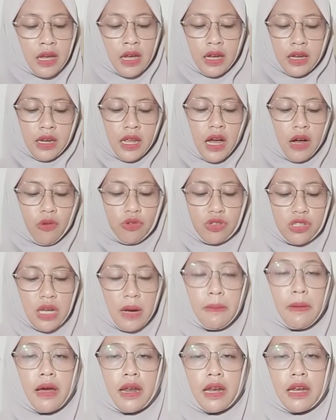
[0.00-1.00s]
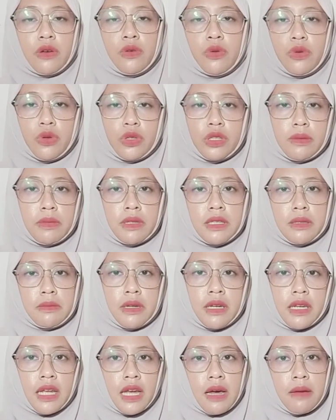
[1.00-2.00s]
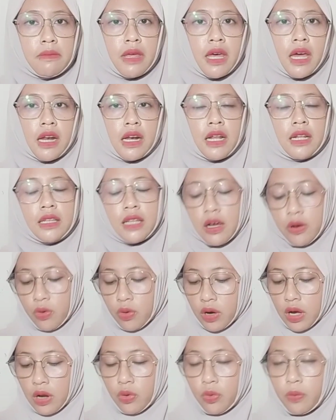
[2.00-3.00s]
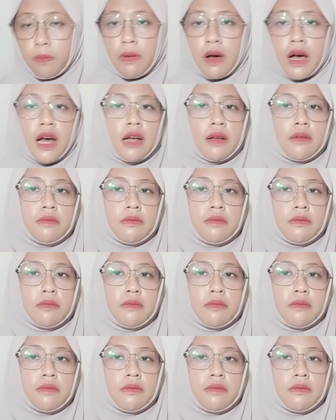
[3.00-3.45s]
Ini aku jabarin dulu teman-teman ya biar nanti aku nggak lupa.